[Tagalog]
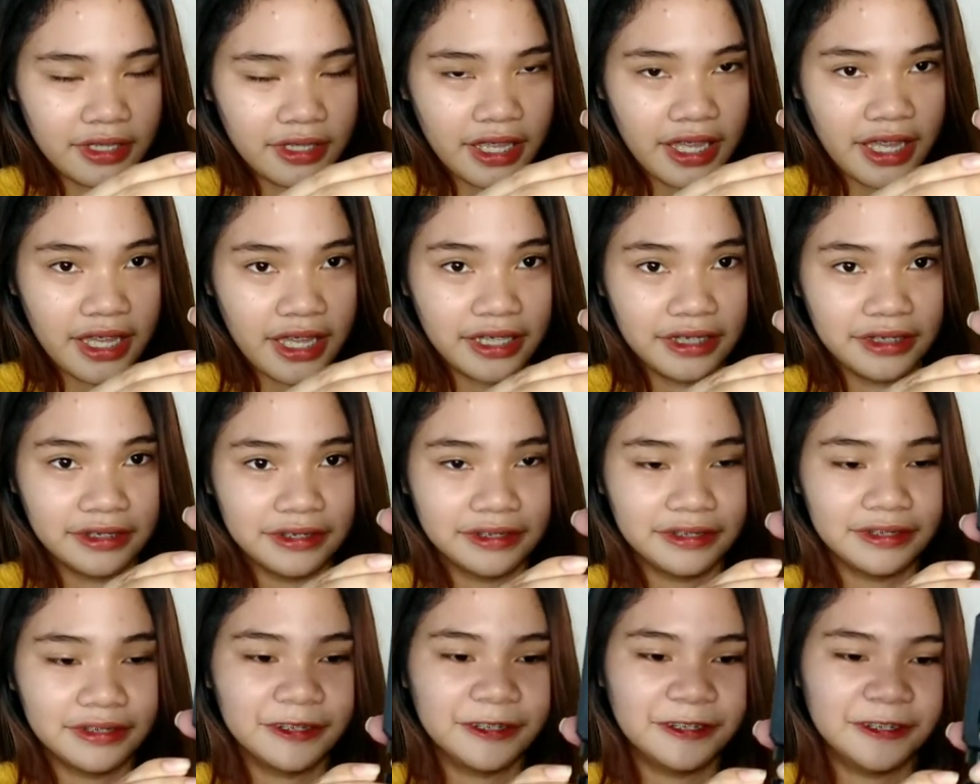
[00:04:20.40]
Yan.
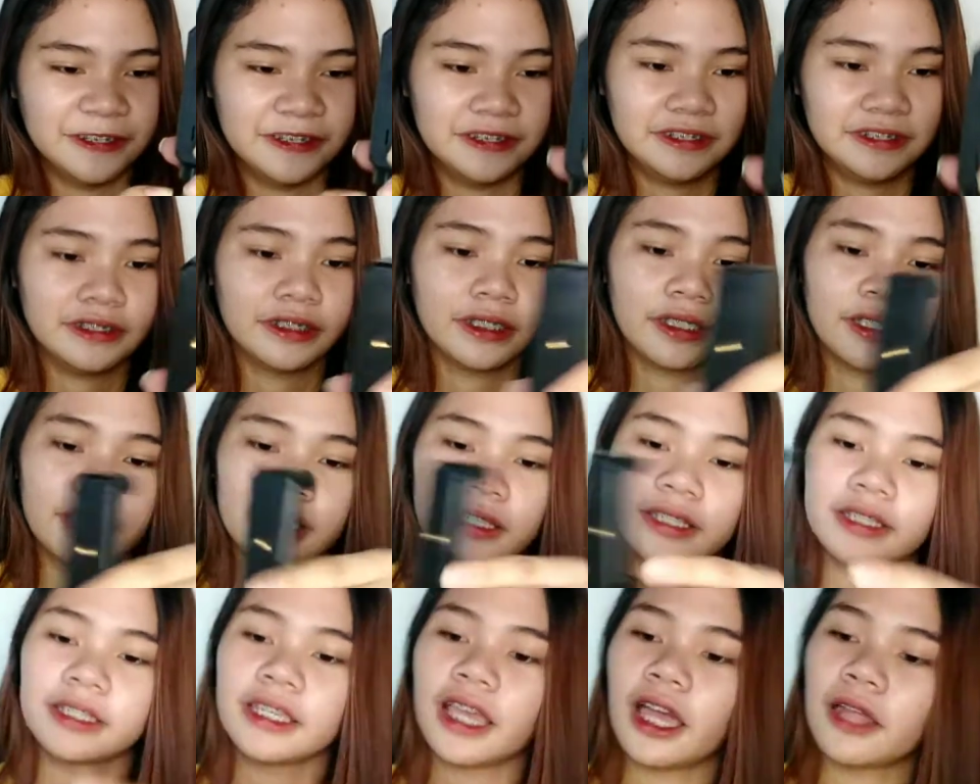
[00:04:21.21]

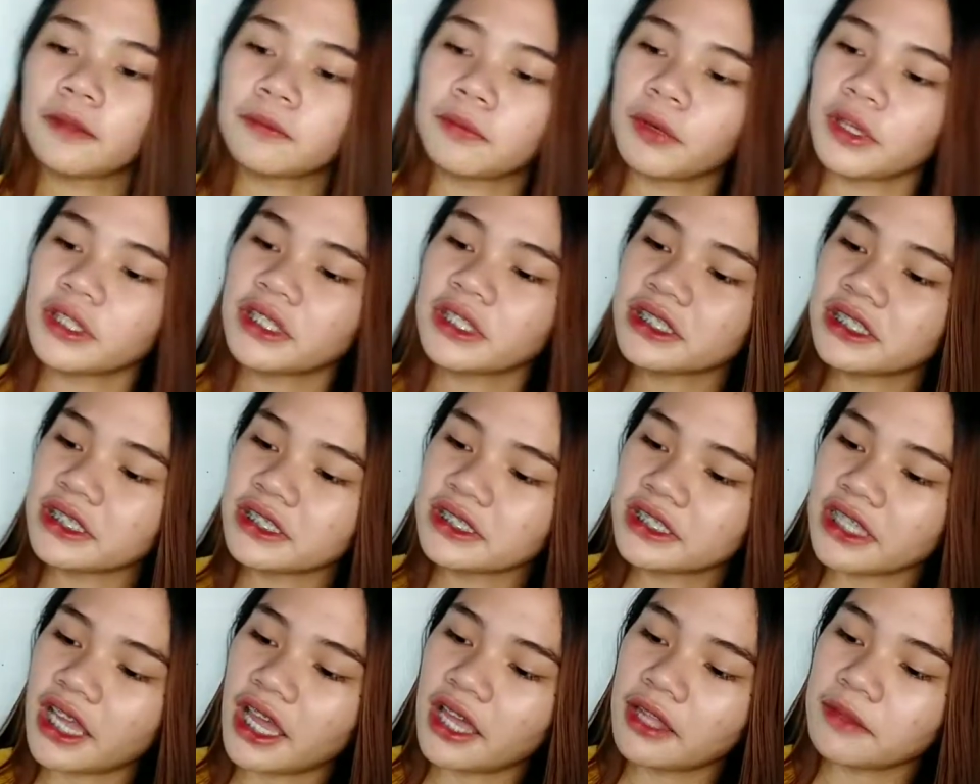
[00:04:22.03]
Yan, pwede
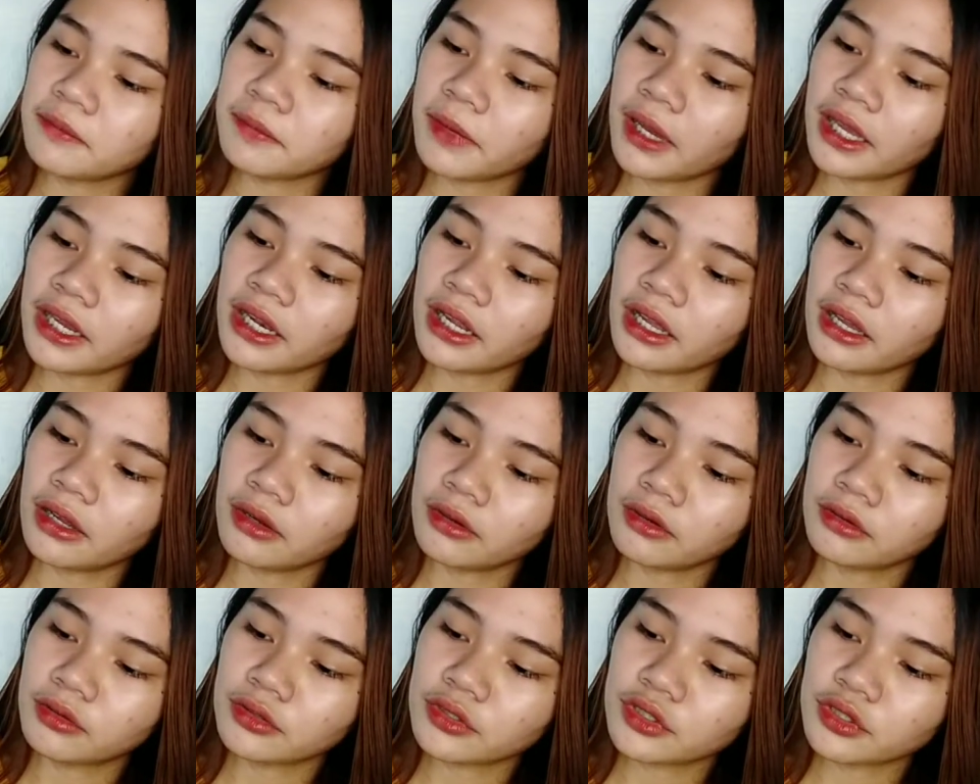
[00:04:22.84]
siya dyan
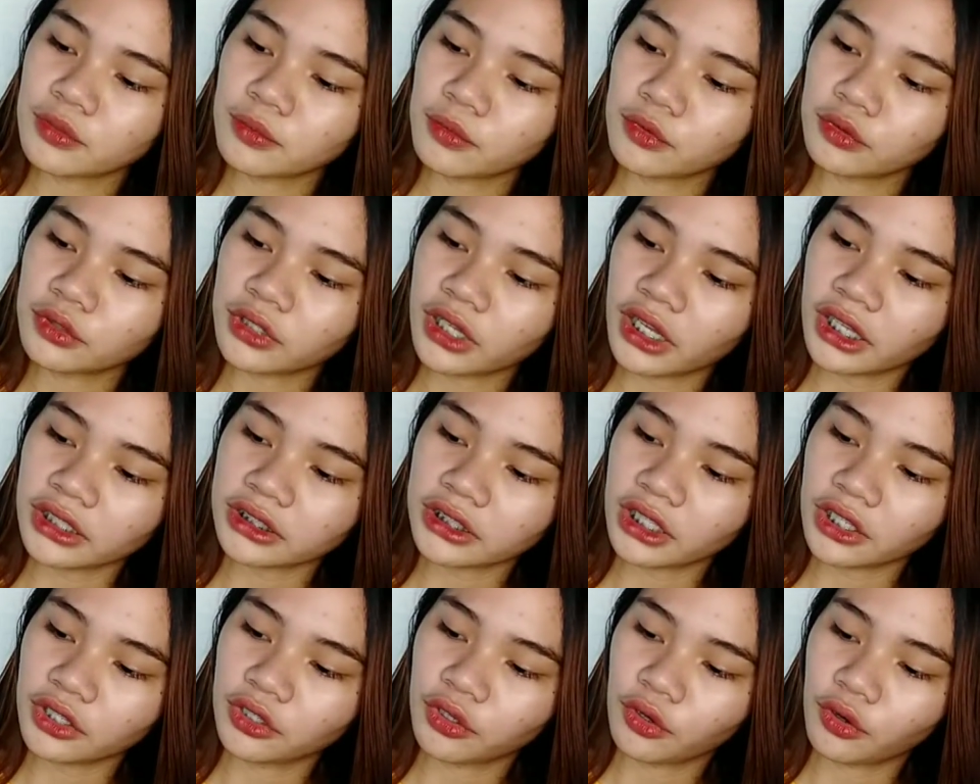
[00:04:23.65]
para kung gusto mong
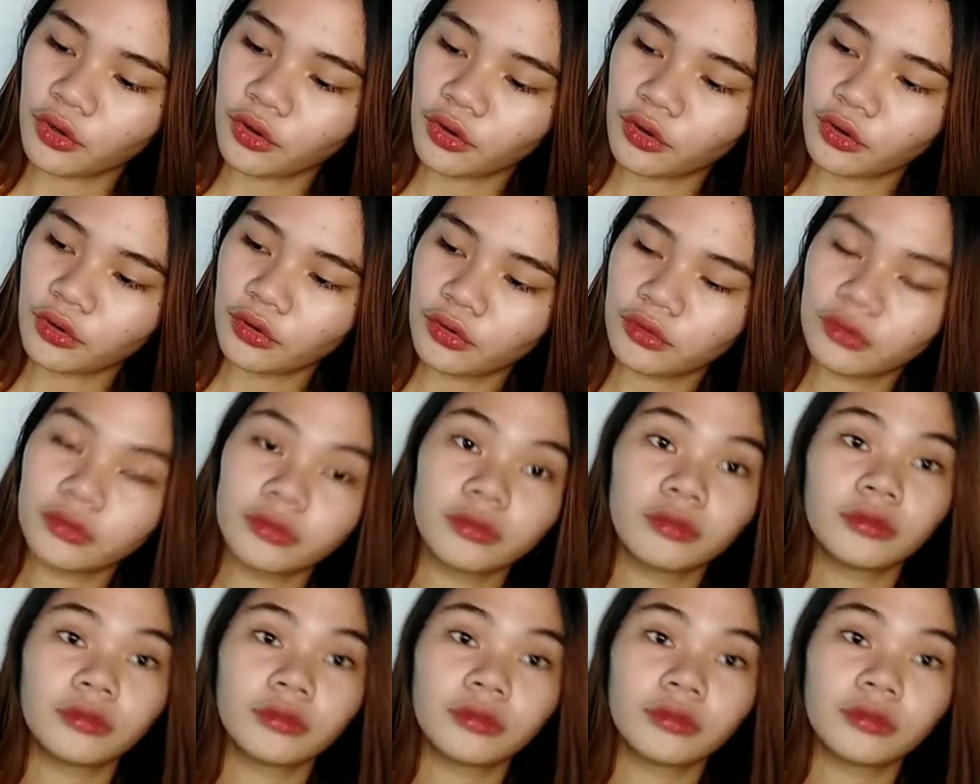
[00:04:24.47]
nakatayo.